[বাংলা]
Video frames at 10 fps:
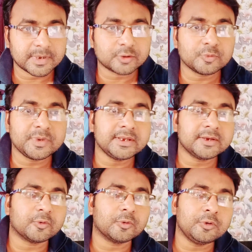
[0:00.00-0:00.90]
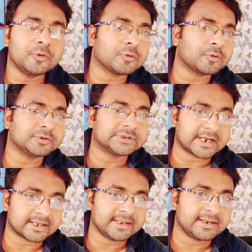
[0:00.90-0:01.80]
বা তুমি অন্য কোনো
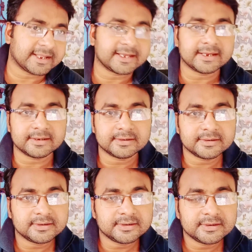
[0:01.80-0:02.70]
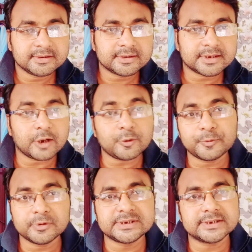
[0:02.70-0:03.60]
চাকরি রেখে কেন
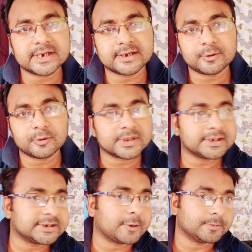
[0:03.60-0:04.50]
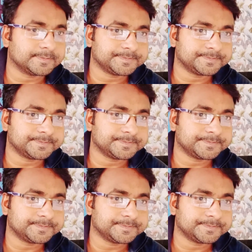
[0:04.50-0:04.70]
পুলিশের চাকরি করতে চাও